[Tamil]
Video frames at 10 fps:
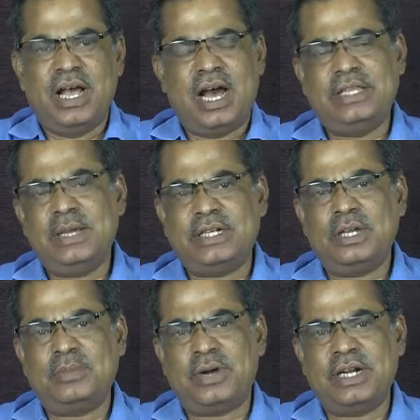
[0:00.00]
அதே
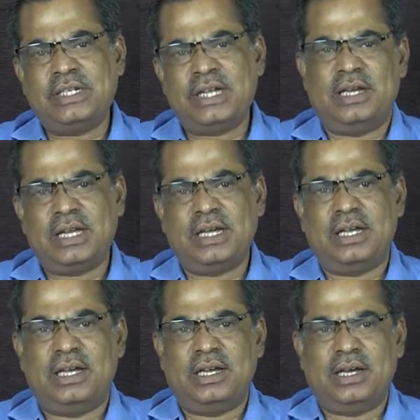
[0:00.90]
போல் பாட்டியாலா
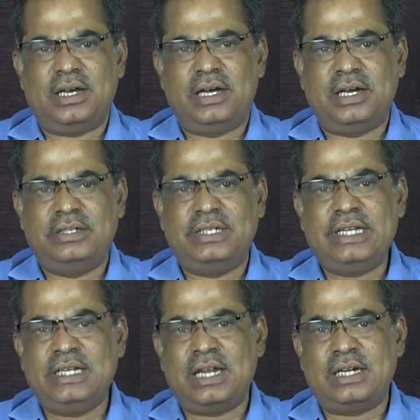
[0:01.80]

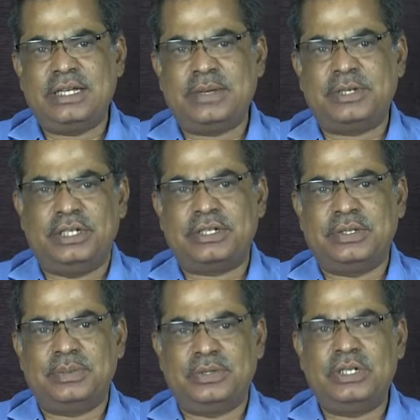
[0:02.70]
ஜெயிலில்
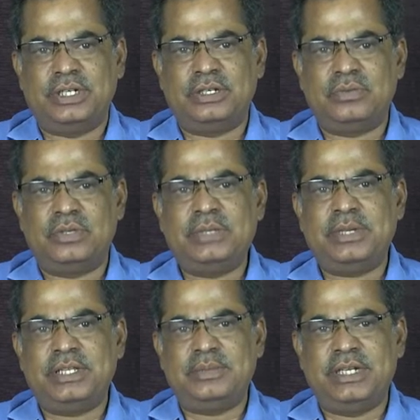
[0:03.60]
அடைக்கப்பட்டிருந்த போது
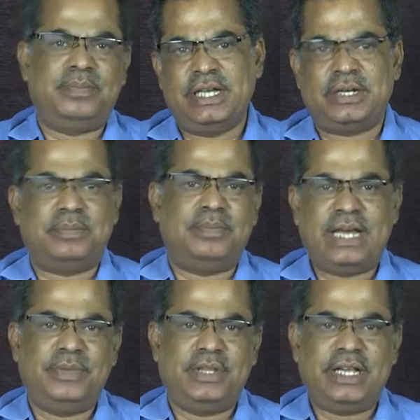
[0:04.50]
ஒன்பது மணி நேரம்
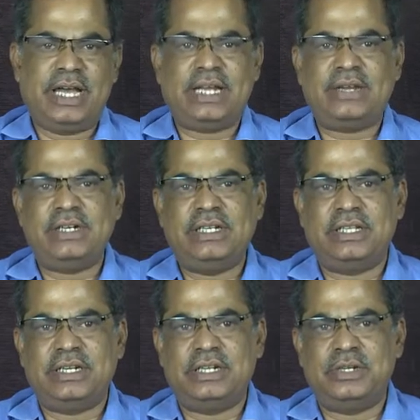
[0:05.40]
கேரவன்
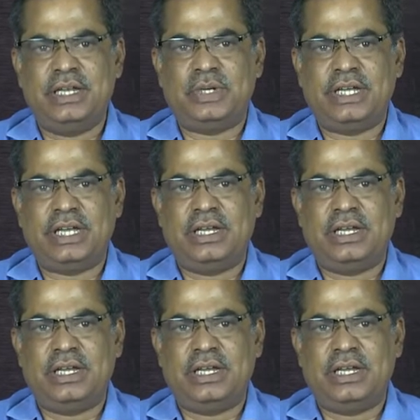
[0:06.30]
இதழினுடைய